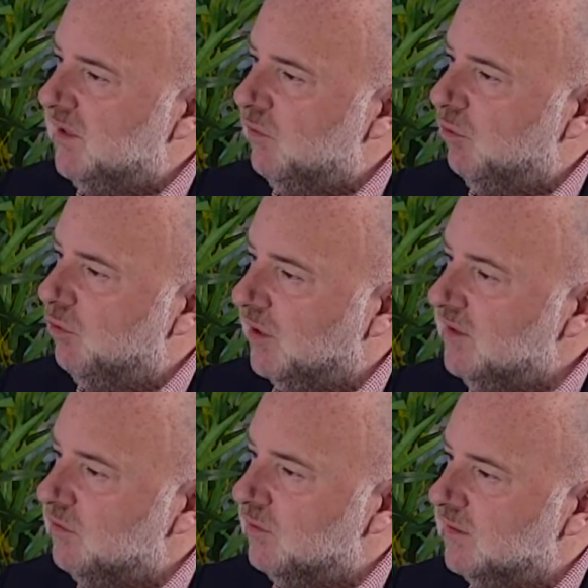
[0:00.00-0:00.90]
le, le
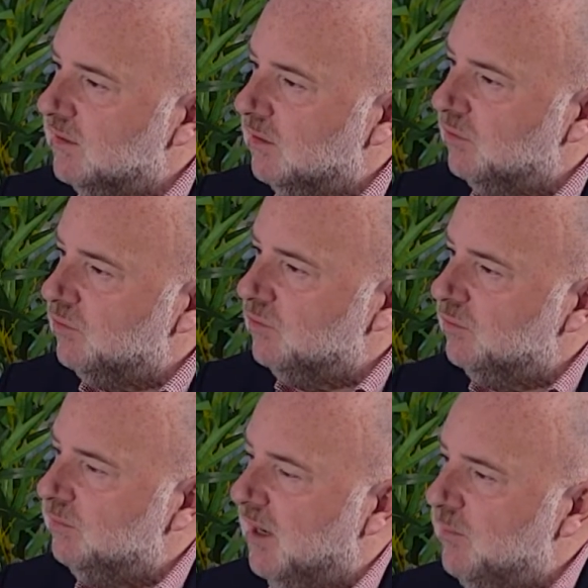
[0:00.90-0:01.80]
risque aussi, alors du coup,
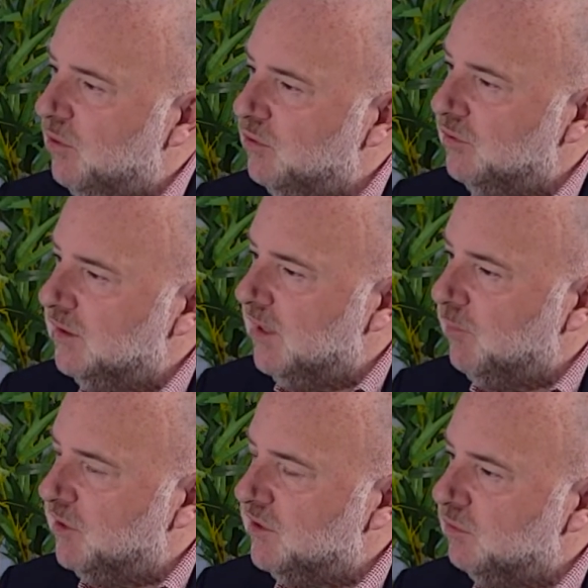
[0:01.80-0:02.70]
par rapport aux données, à la
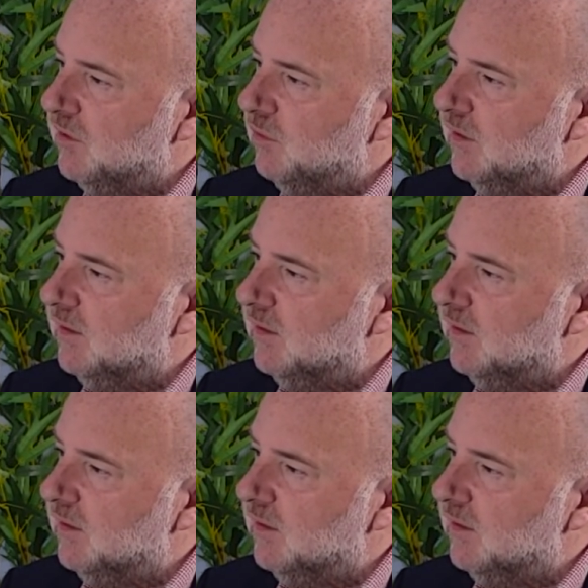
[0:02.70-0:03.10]
protection des données